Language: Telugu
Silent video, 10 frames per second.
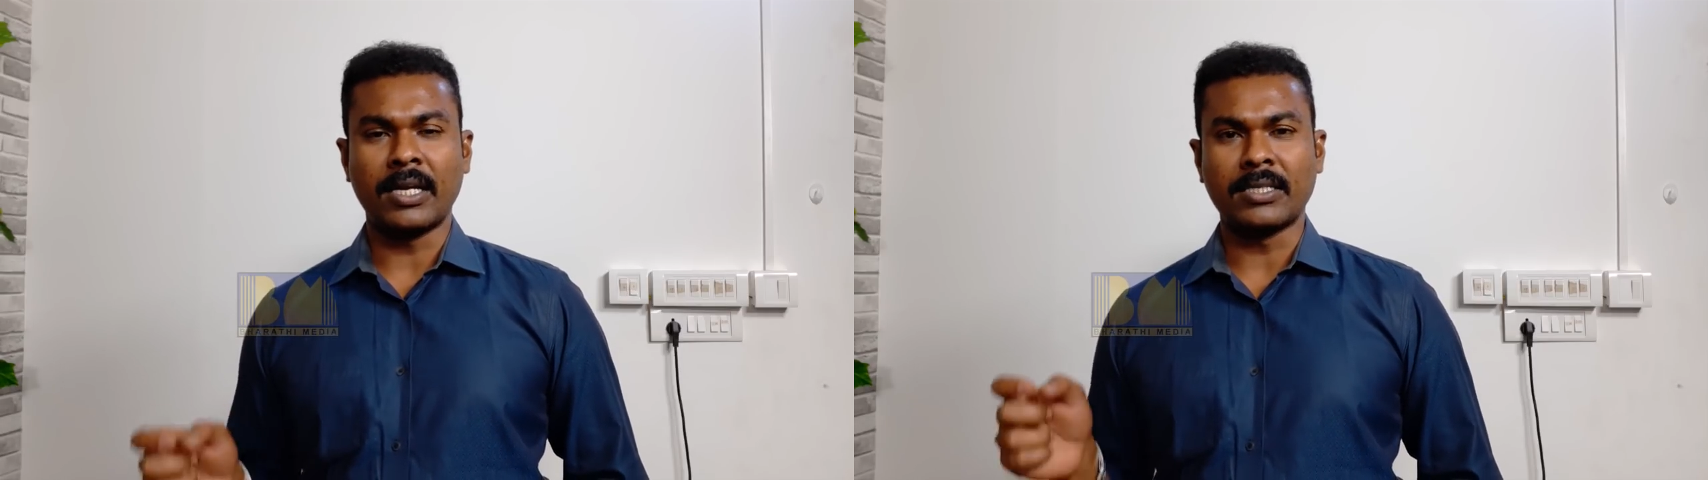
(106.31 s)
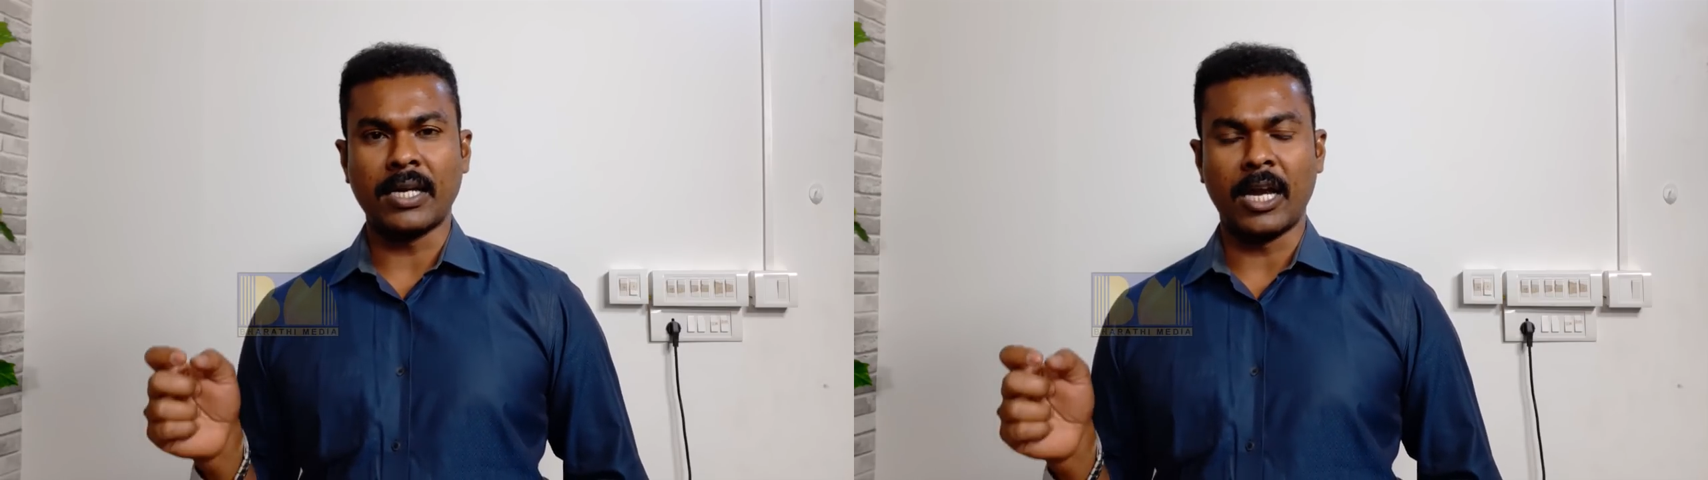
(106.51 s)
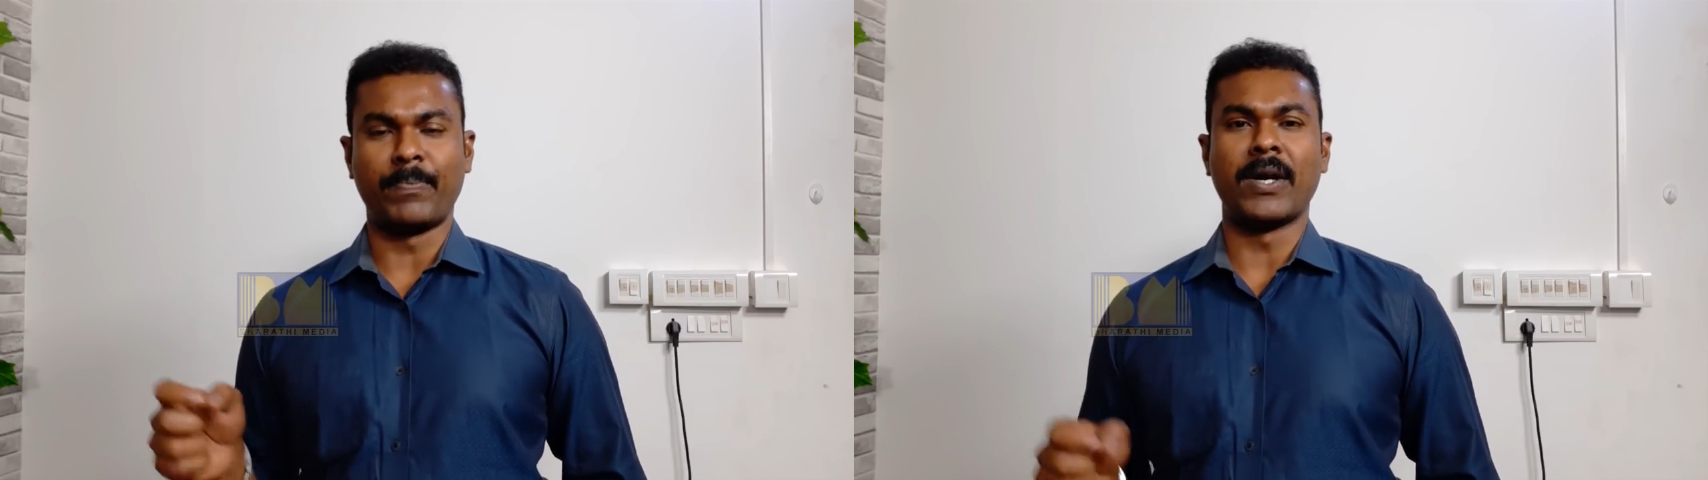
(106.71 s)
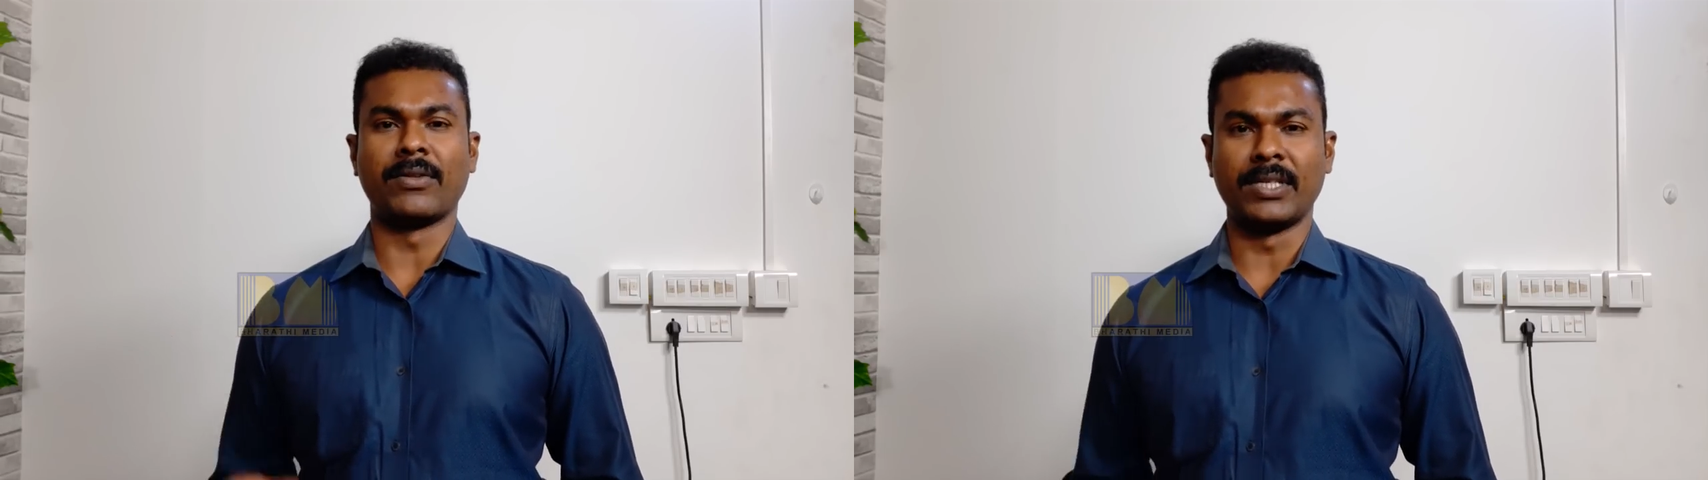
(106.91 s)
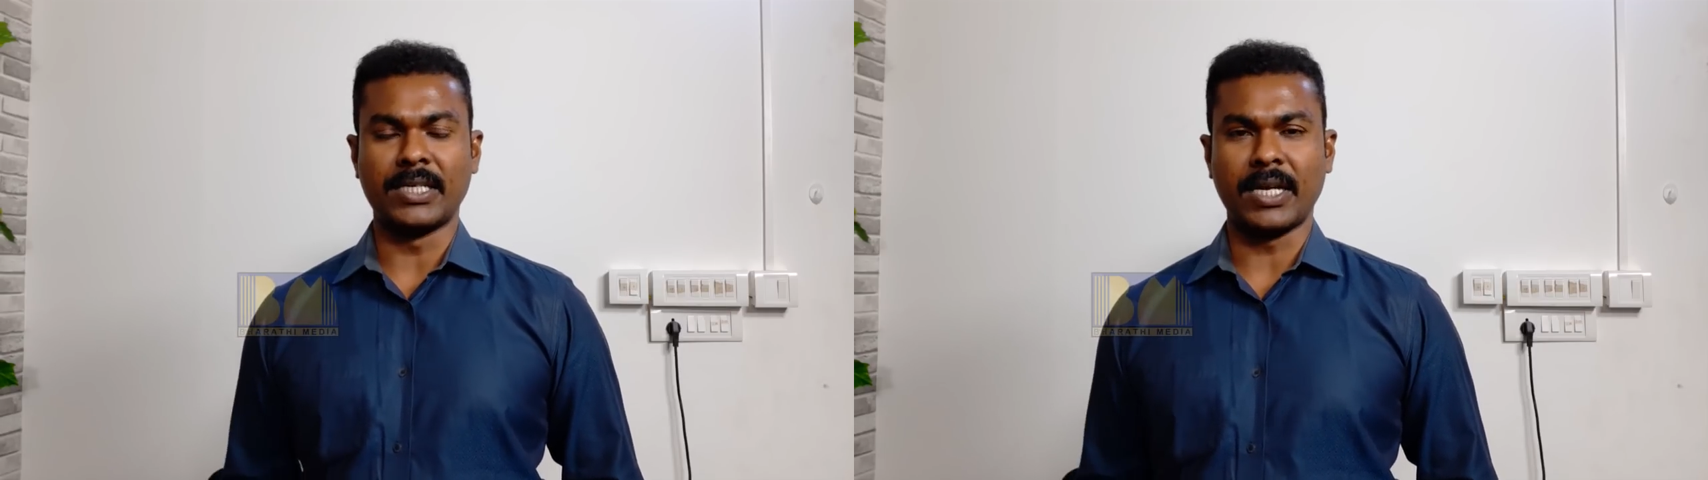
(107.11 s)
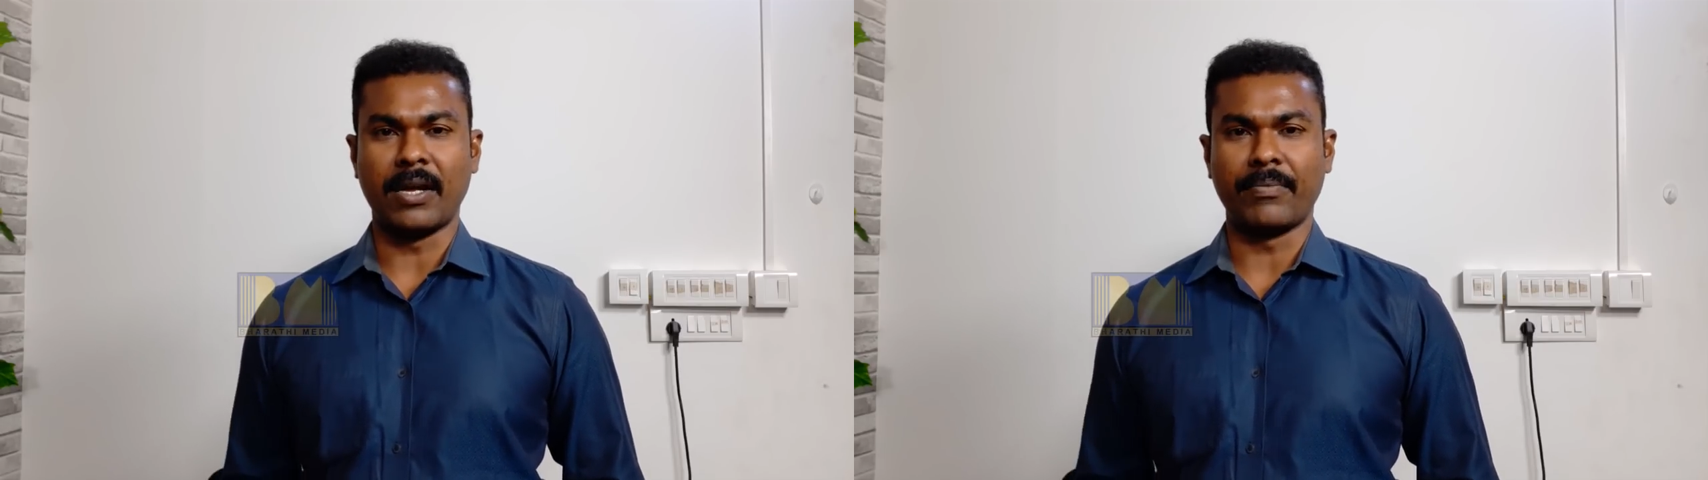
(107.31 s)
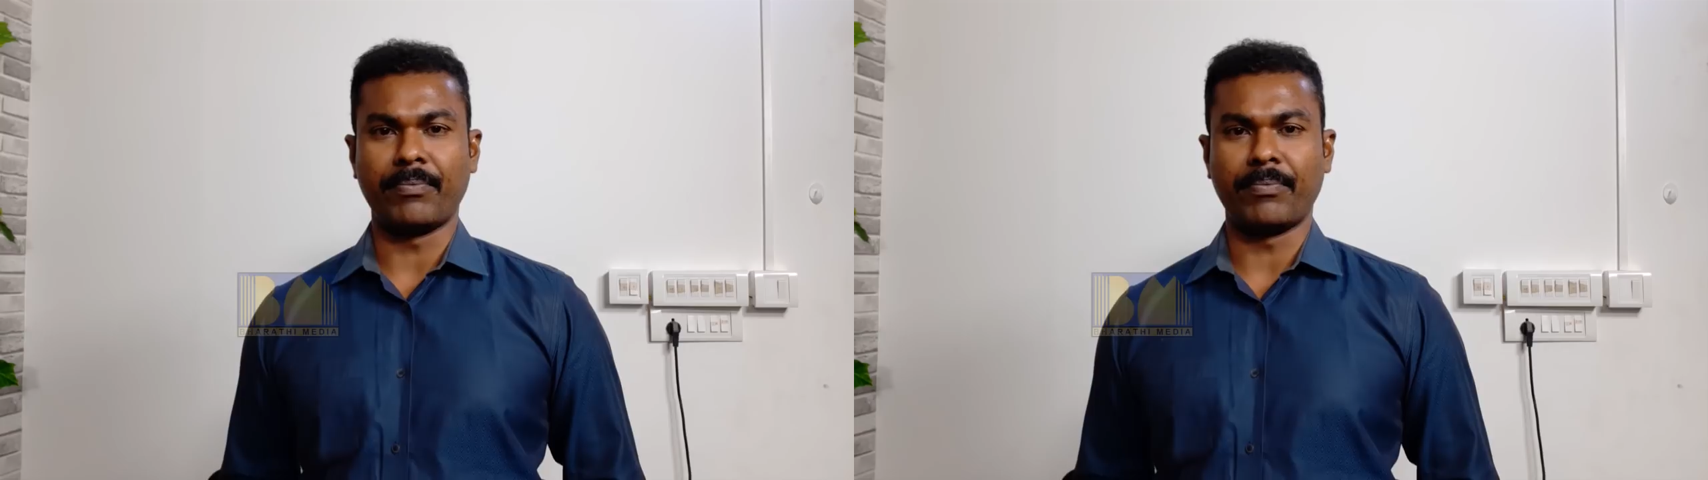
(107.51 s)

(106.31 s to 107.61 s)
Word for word: రాష్ట్ర ఏర్పాటు దిశగా